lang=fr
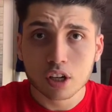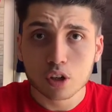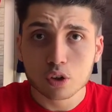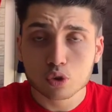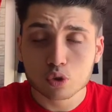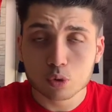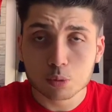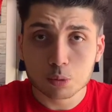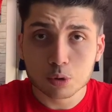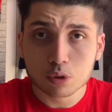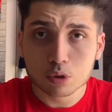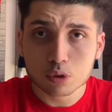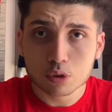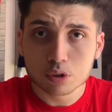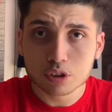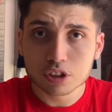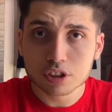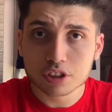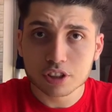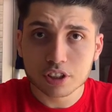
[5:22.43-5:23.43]
Tout le monde le
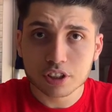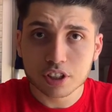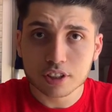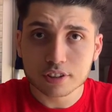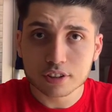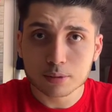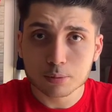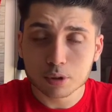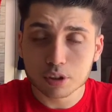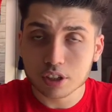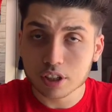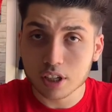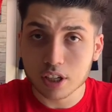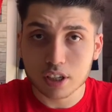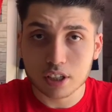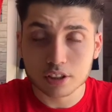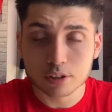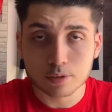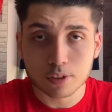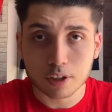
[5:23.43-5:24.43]
disait quasiment qu'il allait
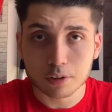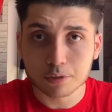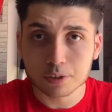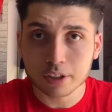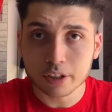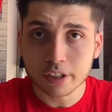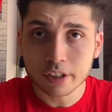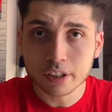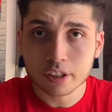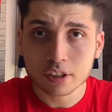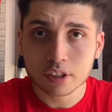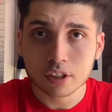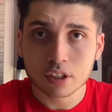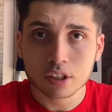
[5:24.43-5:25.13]
se faire virer.